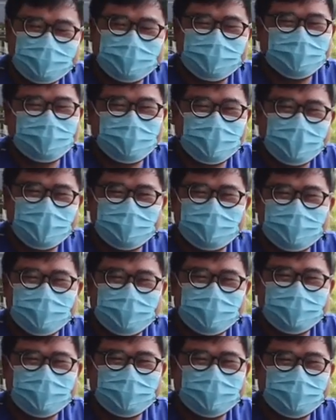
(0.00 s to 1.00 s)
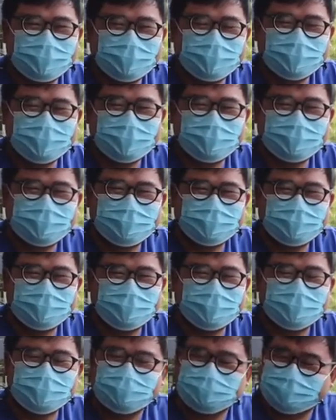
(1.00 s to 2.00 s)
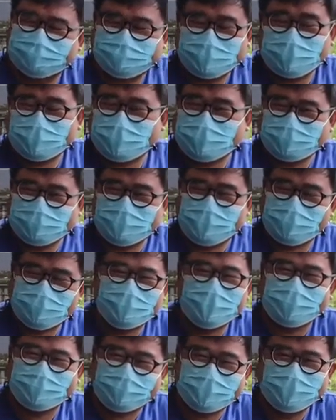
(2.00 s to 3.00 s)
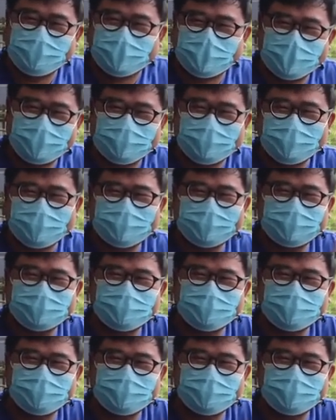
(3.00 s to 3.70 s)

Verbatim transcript: aku malam ini uh, staycation aku malam tadi kayaknya